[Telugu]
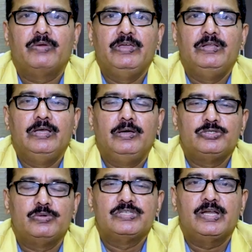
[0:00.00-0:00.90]
ఇరవై
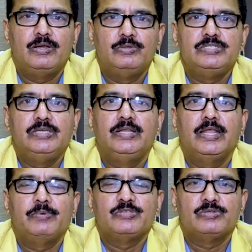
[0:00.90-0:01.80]
సంవత్సరాల నుంచి
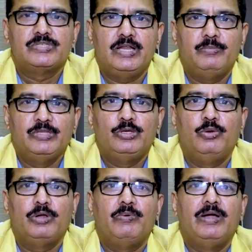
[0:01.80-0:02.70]
నలభై సంవత్సరాల మధ్యలో
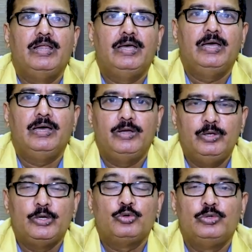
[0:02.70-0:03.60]
ఉన్న వాళ్ళలో
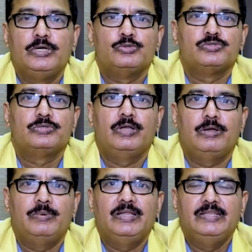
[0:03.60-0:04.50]
ఎక్కువగా చూస్తున్నాం
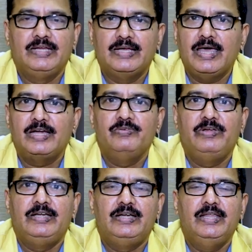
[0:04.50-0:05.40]
అనమాట దీనికి కారణం
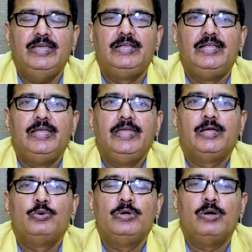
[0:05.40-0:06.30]
ఏంటంటే
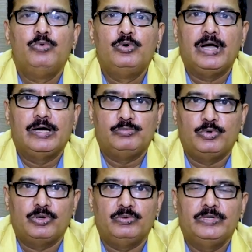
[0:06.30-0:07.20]
ఎక్కువగా మూవ్
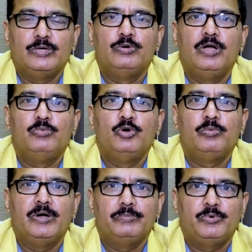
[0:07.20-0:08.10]
కాకపోవడం ఎక్కువగా మూవ్
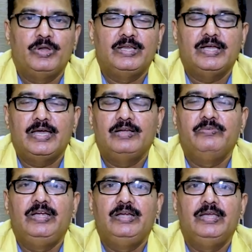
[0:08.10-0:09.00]
కాకపోవడానికి కారణం
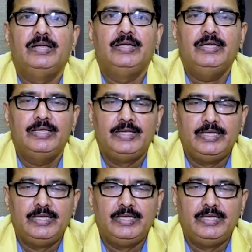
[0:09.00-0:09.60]
ఏంటి అంటే